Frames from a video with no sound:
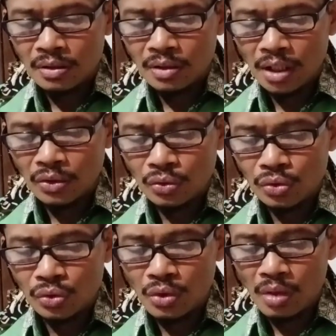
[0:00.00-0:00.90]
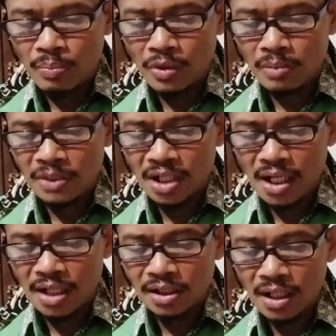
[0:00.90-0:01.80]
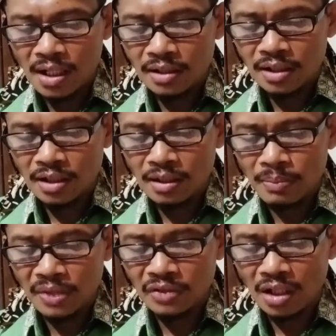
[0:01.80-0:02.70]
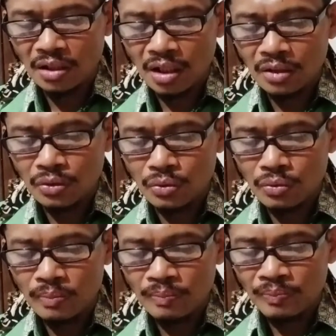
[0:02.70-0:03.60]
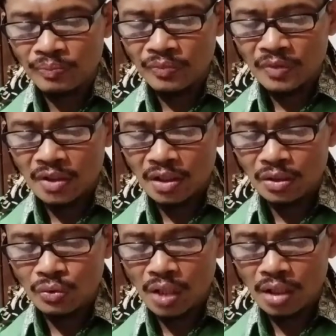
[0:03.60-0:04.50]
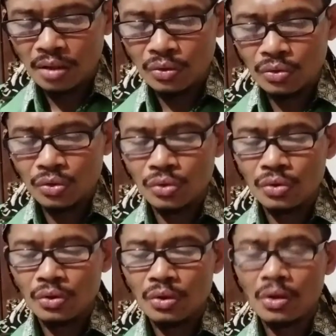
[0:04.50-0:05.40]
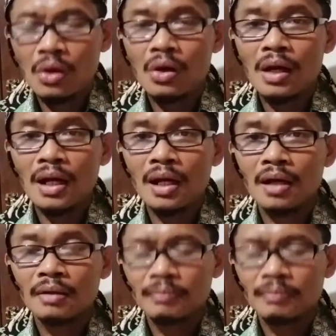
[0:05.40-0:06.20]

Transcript: dan tujuh obor menyala-nyala di hadapan tahta itu. Itulah ketujuh roh Allah.